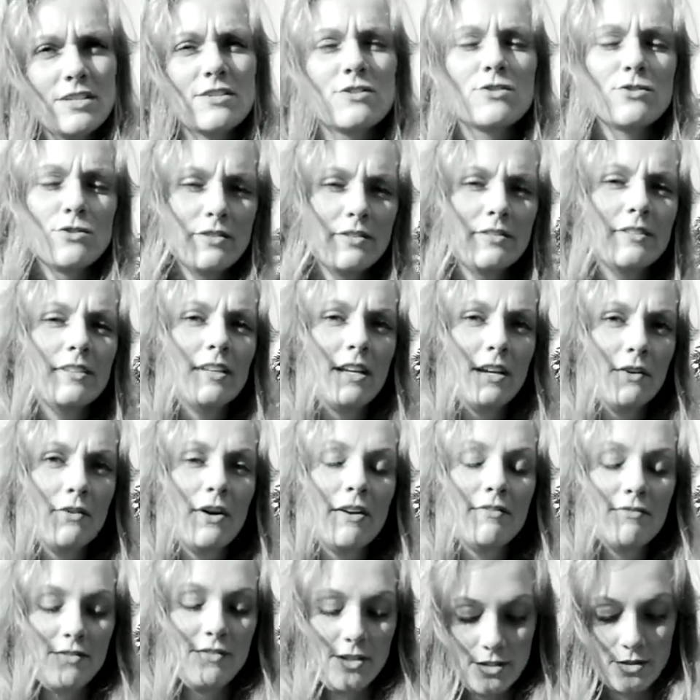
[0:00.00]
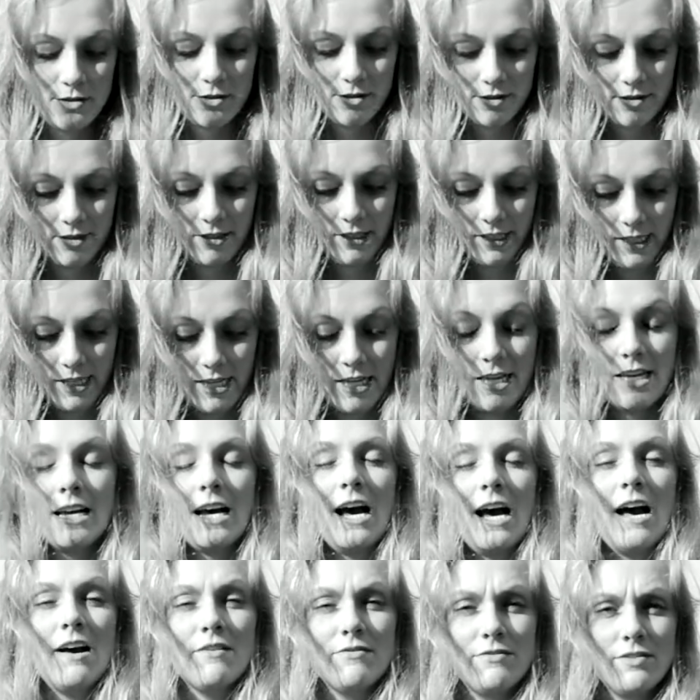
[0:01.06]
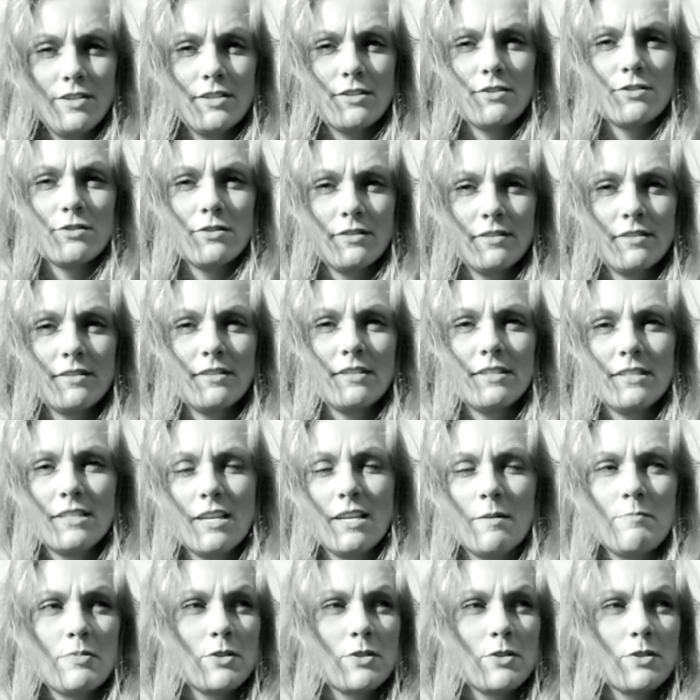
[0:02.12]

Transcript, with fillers: brócolis, cebola, aviso. cenoura. Se a